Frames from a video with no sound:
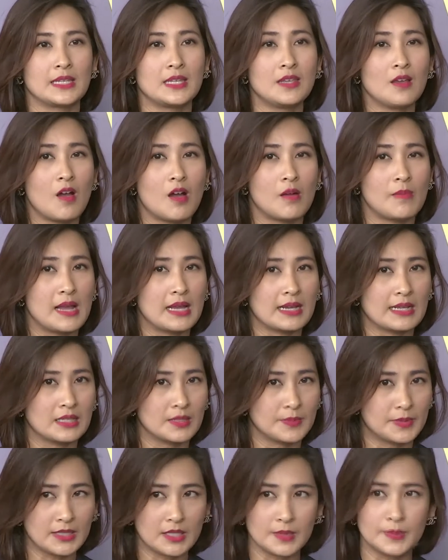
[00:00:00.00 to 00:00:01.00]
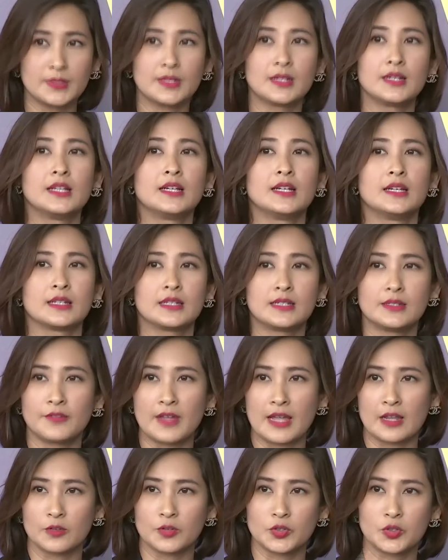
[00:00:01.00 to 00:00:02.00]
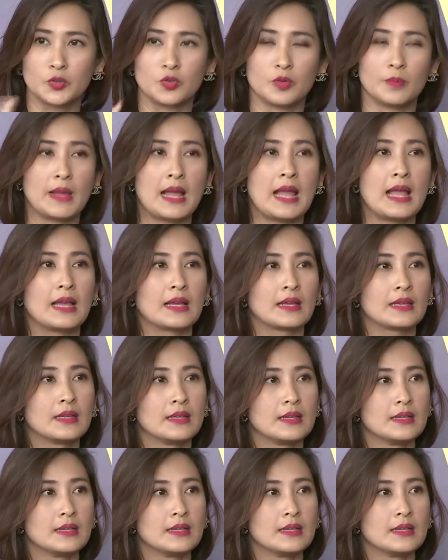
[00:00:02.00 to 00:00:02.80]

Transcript: ดที่ออกมากันตะพึดตะพือเลยคือ value สูงมาก